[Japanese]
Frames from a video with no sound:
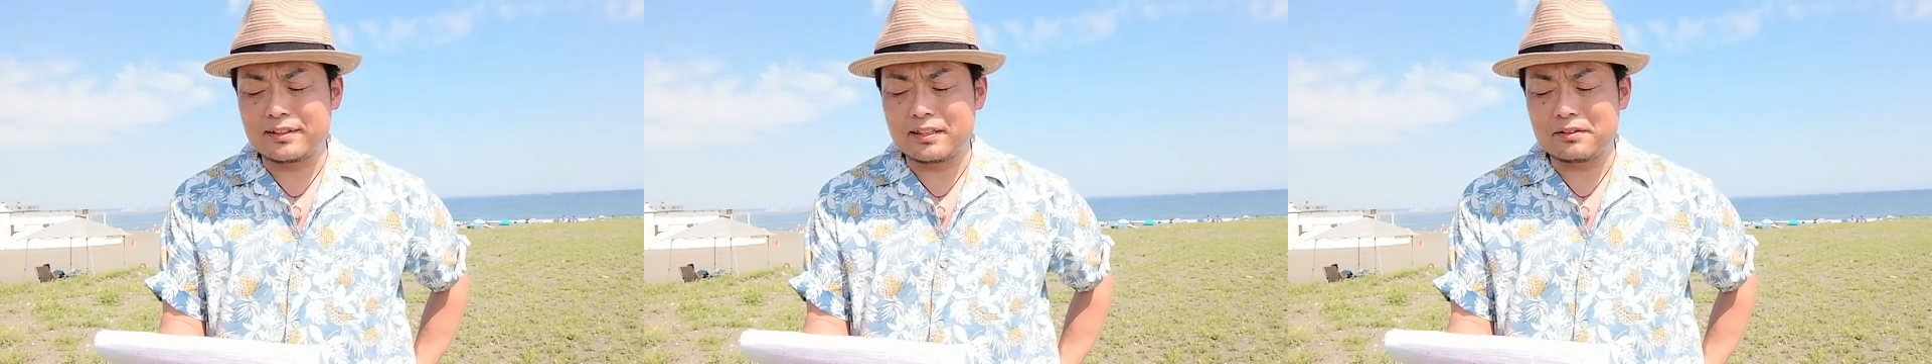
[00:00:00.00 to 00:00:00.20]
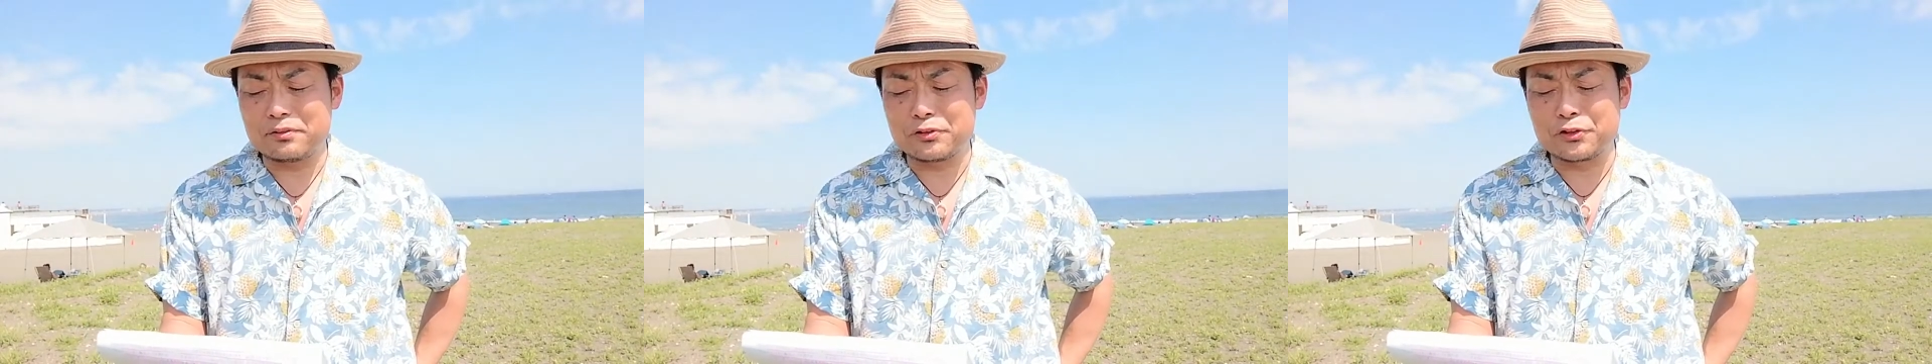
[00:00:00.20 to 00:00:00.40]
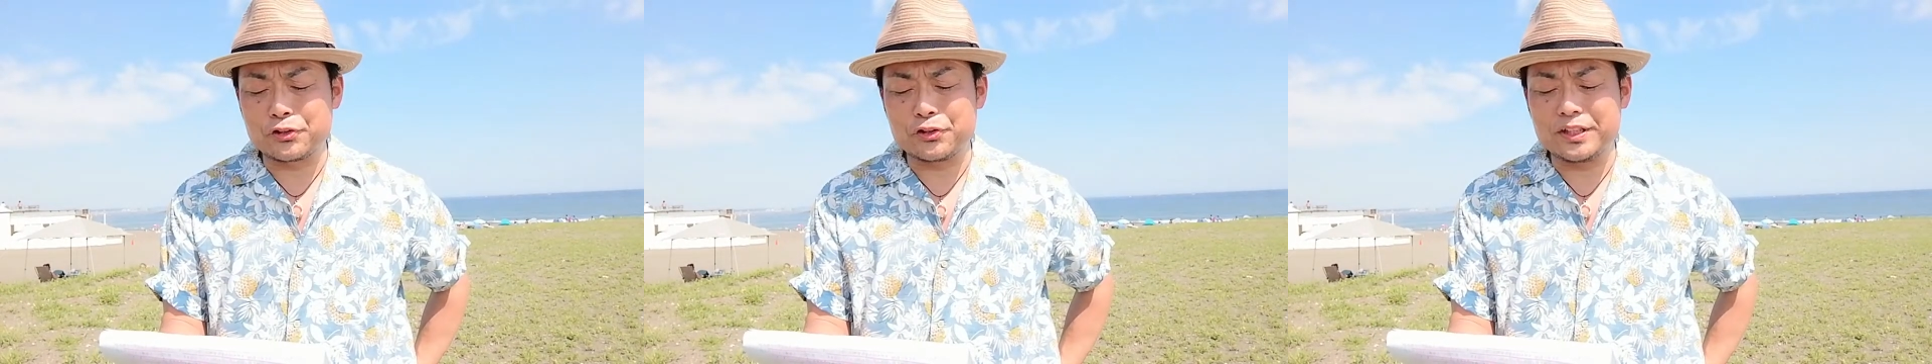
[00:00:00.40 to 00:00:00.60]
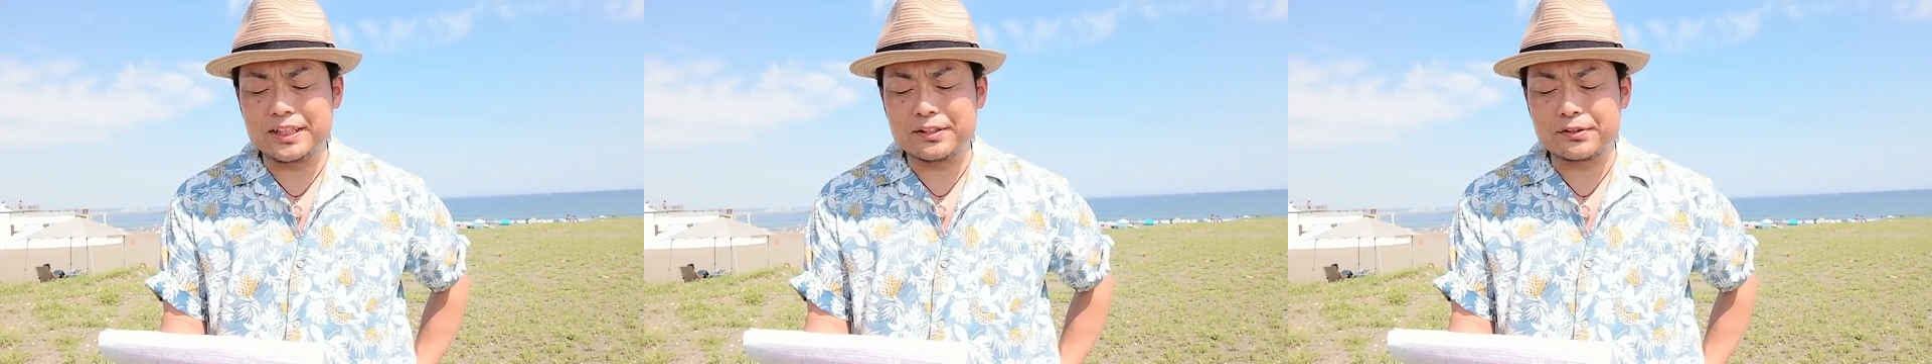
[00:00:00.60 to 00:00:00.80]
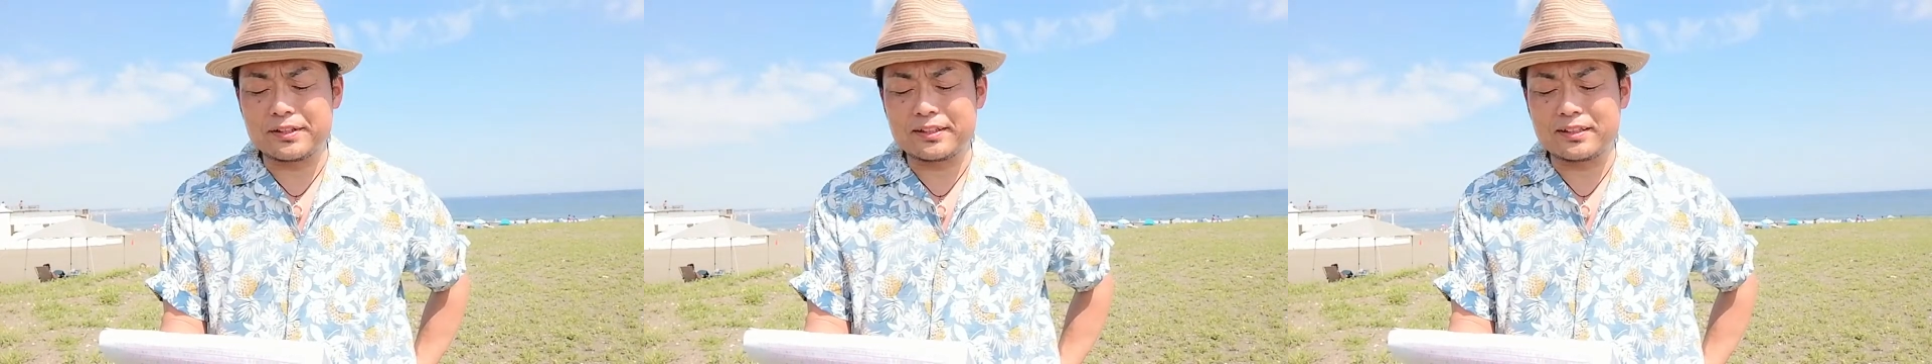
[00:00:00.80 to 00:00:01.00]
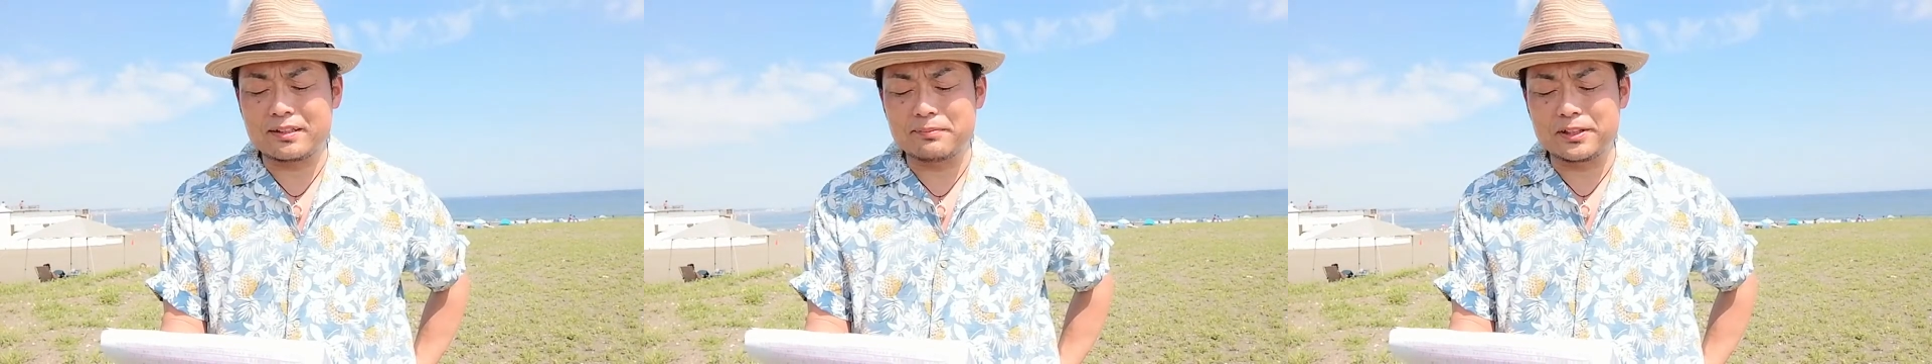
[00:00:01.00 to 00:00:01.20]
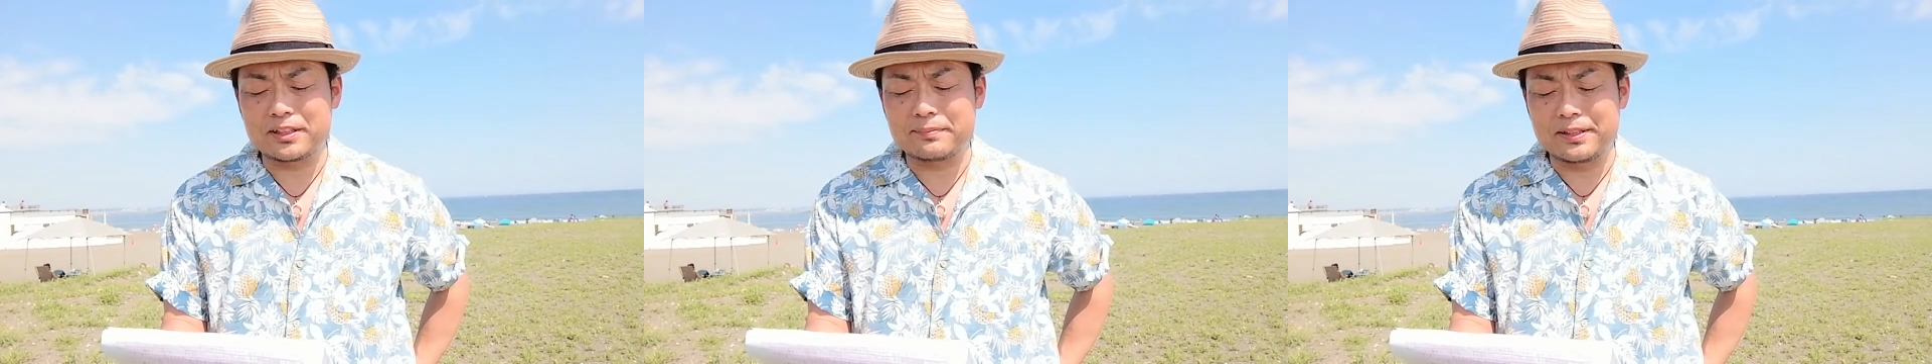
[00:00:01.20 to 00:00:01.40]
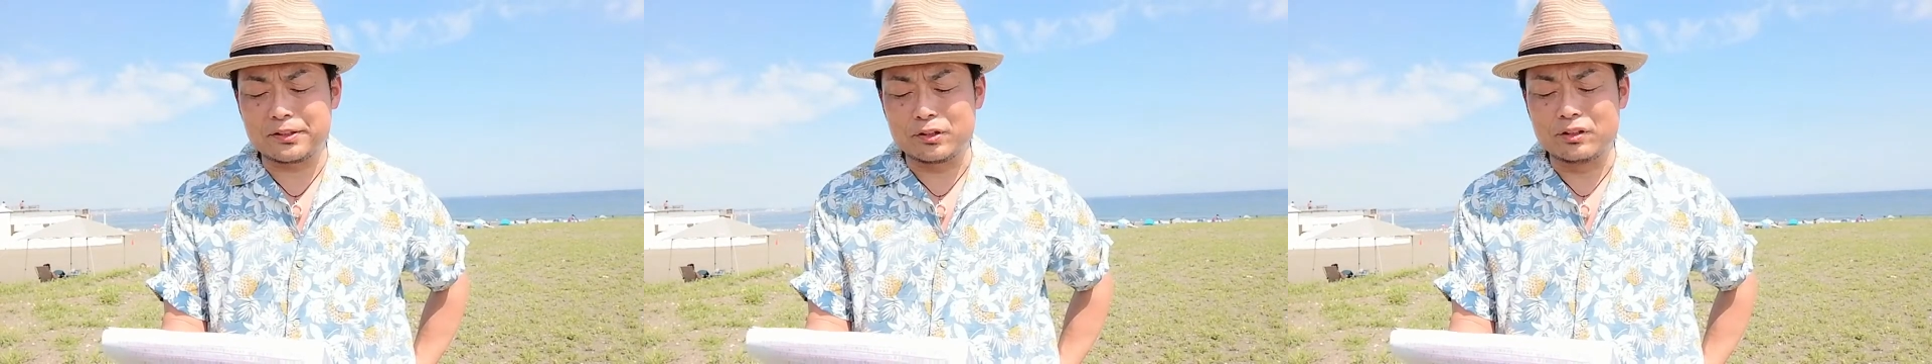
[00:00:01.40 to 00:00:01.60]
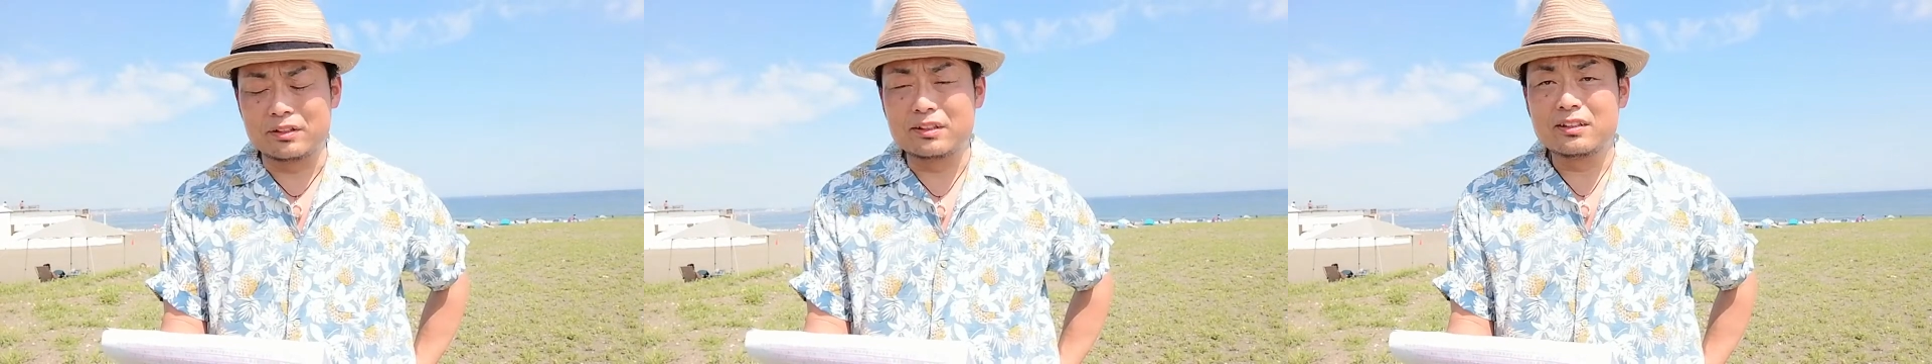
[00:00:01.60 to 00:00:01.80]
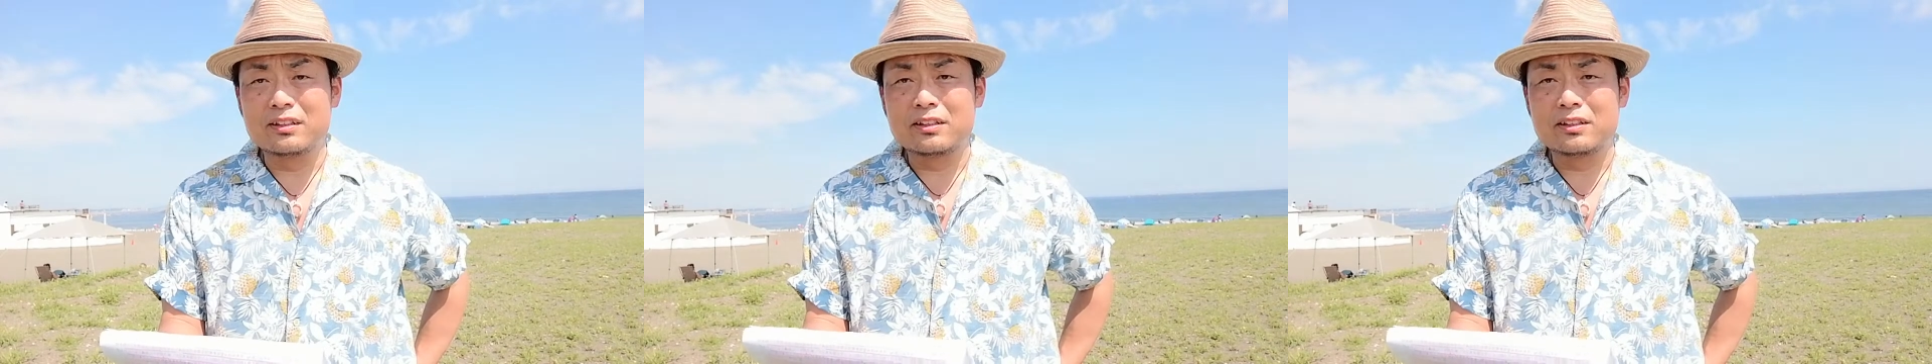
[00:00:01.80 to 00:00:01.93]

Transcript: 天の住人となった娘を